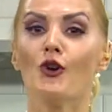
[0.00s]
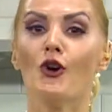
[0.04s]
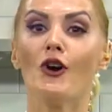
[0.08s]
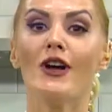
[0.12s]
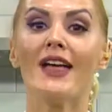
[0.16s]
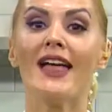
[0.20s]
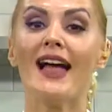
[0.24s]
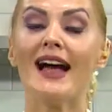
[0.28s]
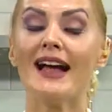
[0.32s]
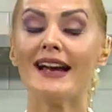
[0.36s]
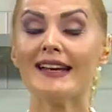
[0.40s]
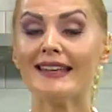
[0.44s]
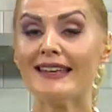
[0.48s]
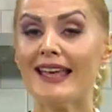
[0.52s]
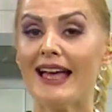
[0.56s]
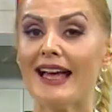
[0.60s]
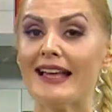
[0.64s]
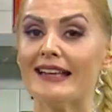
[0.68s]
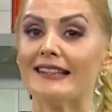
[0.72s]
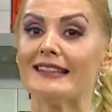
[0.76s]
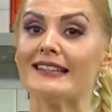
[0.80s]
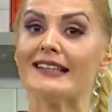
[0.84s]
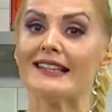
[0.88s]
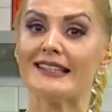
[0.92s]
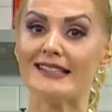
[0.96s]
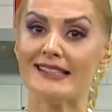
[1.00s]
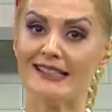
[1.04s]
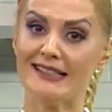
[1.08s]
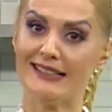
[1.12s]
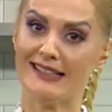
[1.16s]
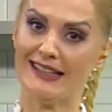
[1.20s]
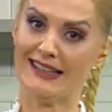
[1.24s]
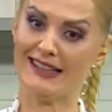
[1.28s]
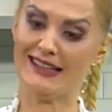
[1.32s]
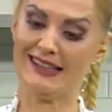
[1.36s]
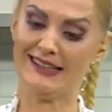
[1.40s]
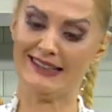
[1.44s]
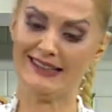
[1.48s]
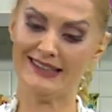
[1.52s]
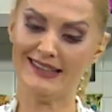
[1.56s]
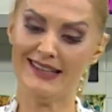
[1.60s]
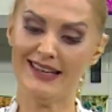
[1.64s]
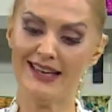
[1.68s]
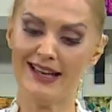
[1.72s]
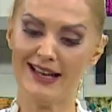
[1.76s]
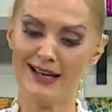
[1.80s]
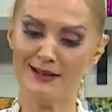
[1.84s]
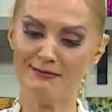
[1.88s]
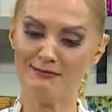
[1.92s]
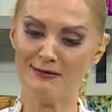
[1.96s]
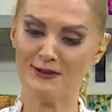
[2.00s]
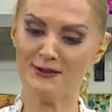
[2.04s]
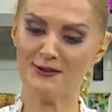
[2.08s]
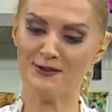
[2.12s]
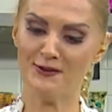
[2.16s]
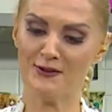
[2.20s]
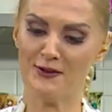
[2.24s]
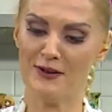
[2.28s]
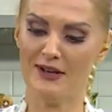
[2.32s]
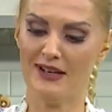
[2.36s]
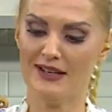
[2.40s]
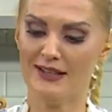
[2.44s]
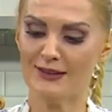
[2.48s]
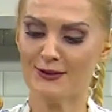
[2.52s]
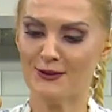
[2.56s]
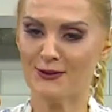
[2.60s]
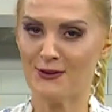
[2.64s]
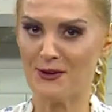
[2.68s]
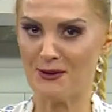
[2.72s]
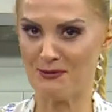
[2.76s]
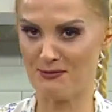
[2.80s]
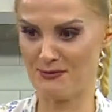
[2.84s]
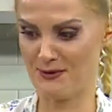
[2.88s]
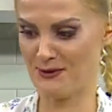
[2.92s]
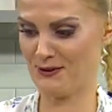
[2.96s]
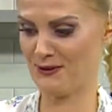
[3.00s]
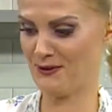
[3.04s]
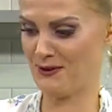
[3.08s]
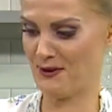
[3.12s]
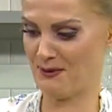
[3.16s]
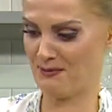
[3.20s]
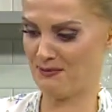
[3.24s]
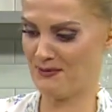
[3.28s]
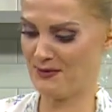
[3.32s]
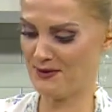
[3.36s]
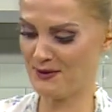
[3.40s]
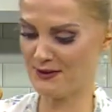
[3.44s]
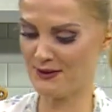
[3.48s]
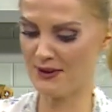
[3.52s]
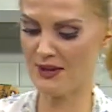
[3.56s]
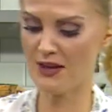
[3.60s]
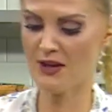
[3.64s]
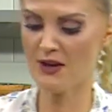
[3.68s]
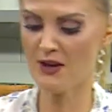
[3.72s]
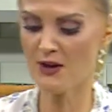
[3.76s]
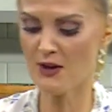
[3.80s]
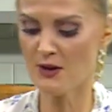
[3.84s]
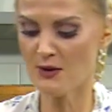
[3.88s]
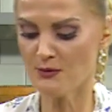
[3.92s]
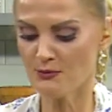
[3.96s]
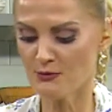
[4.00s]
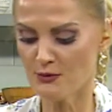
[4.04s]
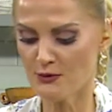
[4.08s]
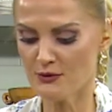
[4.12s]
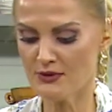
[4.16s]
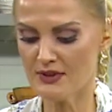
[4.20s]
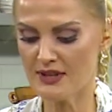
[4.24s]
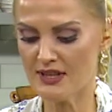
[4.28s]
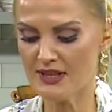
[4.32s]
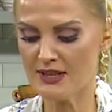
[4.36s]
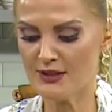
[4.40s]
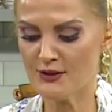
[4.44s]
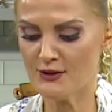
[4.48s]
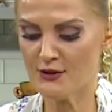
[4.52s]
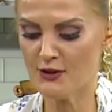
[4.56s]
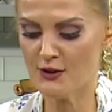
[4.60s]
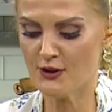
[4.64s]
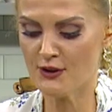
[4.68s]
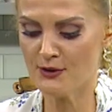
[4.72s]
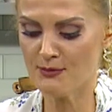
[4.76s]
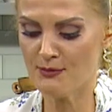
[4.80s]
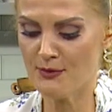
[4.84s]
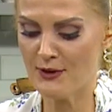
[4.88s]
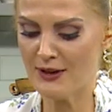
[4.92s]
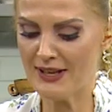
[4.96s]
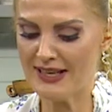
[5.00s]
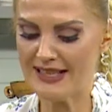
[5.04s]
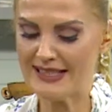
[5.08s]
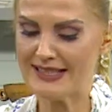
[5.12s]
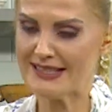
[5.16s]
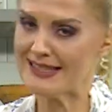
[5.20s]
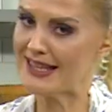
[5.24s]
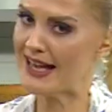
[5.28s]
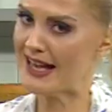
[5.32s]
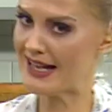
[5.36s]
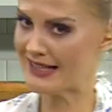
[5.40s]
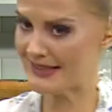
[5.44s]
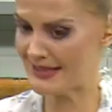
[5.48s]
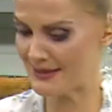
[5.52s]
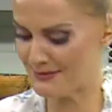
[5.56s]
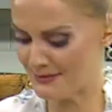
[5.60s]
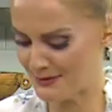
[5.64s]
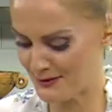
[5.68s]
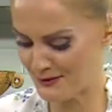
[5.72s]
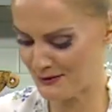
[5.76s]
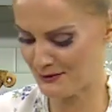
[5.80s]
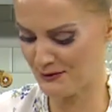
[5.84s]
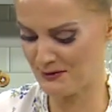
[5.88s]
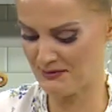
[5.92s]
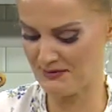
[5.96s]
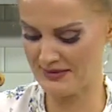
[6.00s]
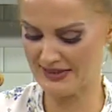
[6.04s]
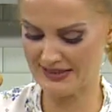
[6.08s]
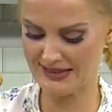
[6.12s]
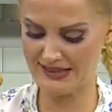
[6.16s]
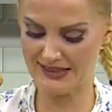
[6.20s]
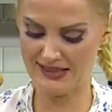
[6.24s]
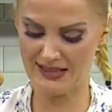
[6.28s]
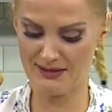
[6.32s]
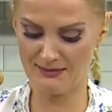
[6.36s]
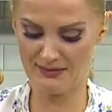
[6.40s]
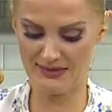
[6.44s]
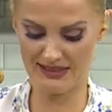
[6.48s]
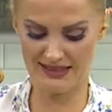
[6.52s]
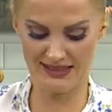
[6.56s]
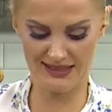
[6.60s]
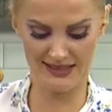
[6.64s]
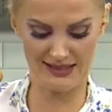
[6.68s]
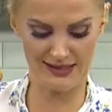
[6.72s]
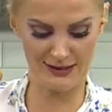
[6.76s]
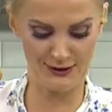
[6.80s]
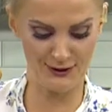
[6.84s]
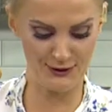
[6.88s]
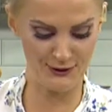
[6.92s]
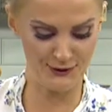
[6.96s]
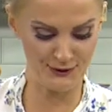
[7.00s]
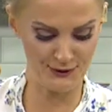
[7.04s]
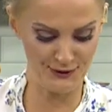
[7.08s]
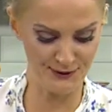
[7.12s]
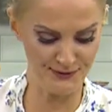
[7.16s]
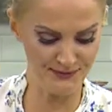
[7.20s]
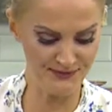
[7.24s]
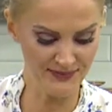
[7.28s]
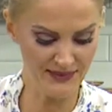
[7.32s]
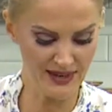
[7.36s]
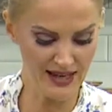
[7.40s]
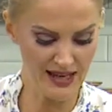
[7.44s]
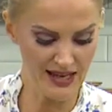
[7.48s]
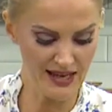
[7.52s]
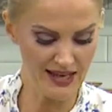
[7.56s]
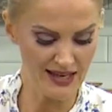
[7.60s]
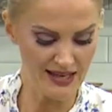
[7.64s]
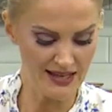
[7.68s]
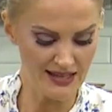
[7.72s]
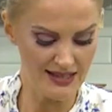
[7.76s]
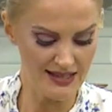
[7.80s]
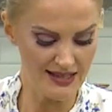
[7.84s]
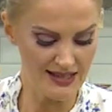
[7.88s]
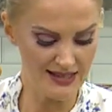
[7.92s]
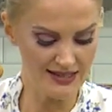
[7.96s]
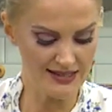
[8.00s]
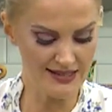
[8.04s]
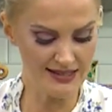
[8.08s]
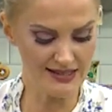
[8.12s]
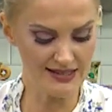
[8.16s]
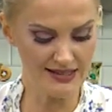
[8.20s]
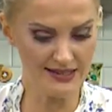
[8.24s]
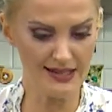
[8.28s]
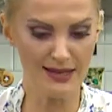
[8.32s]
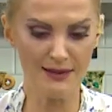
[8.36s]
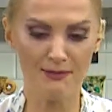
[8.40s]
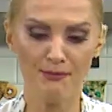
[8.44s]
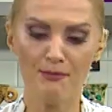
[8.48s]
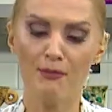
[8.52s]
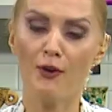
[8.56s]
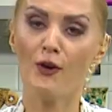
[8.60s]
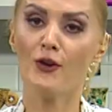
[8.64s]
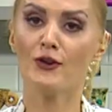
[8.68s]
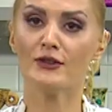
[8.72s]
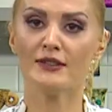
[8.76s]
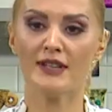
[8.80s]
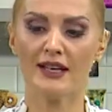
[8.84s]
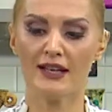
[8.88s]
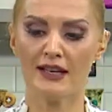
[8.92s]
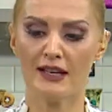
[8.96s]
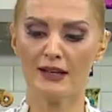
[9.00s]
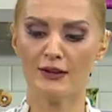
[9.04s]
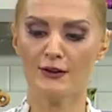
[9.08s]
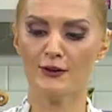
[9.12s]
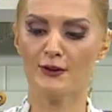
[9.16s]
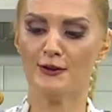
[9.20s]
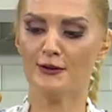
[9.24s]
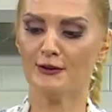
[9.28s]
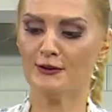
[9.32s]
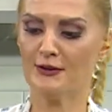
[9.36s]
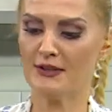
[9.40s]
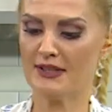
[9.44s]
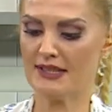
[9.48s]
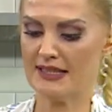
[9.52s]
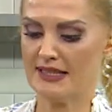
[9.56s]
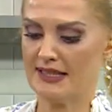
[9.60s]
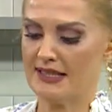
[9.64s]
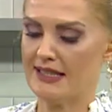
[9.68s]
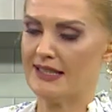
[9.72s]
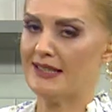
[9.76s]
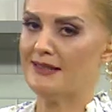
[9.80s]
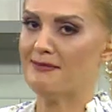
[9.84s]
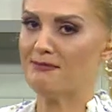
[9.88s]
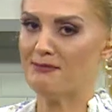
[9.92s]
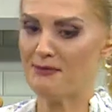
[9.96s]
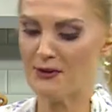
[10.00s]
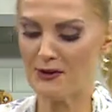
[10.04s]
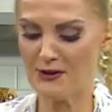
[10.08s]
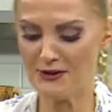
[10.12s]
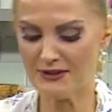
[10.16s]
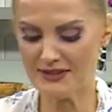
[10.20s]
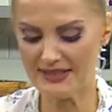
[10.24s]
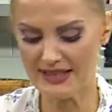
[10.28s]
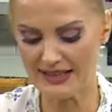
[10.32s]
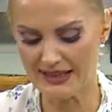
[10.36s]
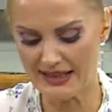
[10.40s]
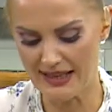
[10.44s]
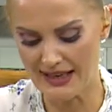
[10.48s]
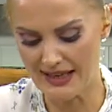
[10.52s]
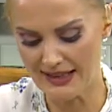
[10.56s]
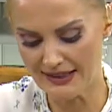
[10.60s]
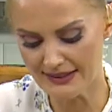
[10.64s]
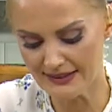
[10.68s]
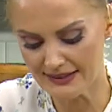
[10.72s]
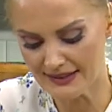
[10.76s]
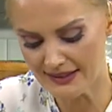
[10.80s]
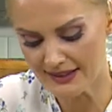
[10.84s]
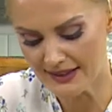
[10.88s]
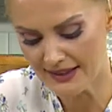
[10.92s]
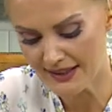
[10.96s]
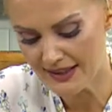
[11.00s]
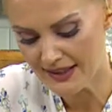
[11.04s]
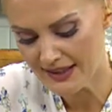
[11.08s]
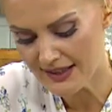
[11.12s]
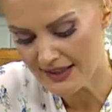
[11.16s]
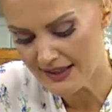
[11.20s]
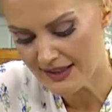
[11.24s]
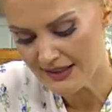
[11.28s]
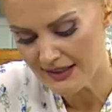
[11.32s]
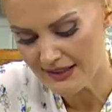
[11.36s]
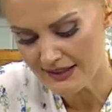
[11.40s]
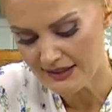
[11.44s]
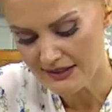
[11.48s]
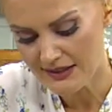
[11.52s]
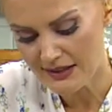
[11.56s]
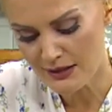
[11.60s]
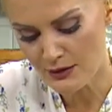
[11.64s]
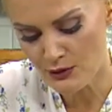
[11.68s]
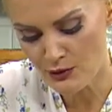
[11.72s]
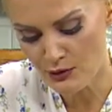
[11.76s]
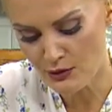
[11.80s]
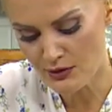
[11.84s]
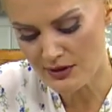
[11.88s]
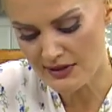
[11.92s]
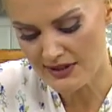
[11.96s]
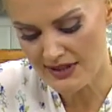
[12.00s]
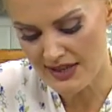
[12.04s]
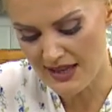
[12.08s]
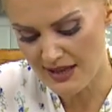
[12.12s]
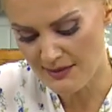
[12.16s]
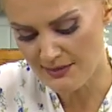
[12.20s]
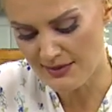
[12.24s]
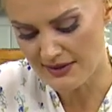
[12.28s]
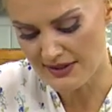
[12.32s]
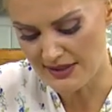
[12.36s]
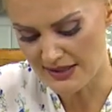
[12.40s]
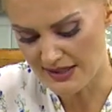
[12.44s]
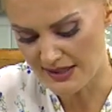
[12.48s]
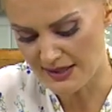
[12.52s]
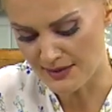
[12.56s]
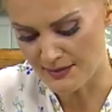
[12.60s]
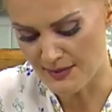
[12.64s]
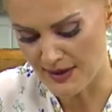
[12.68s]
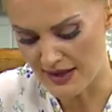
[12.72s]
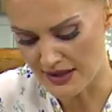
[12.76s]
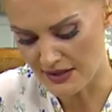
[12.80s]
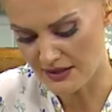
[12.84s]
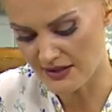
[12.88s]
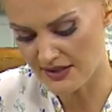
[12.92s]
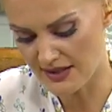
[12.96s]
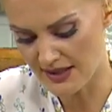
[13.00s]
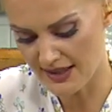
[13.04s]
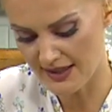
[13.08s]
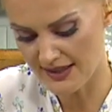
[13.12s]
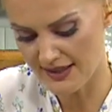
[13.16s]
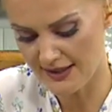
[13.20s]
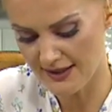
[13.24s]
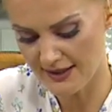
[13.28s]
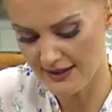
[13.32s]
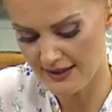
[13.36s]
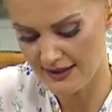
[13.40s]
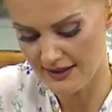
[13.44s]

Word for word: Koyarken nasıl dikitti ama şu an köpük köpük. Bunlara çok böyle sade bir sunum hazırlamak istiyorum. İçinde portakal olduğu için portakalla süsleyebiliriz bence.